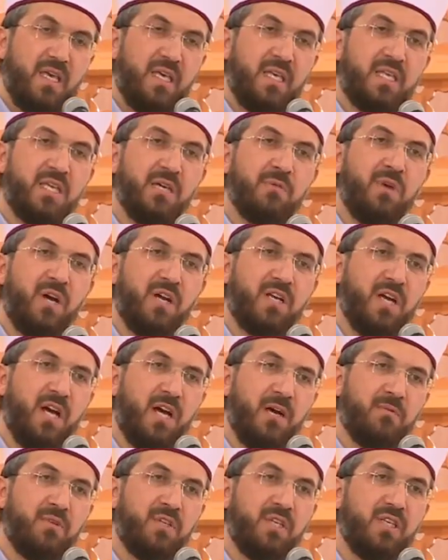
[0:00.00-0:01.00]
iki
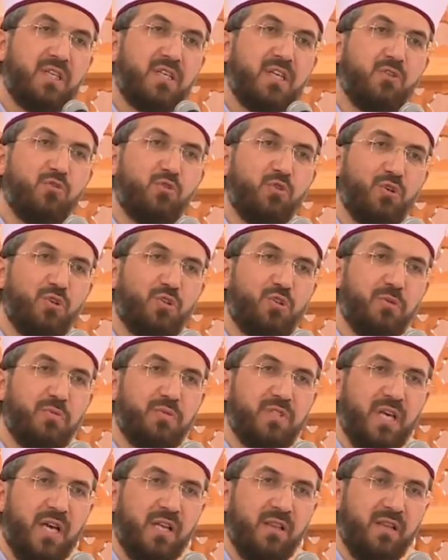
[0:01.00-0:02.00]
makamı, iki duruşu
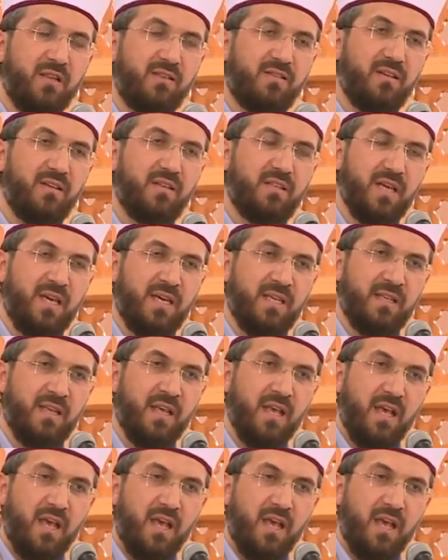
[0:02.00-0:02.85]
bize anlatırken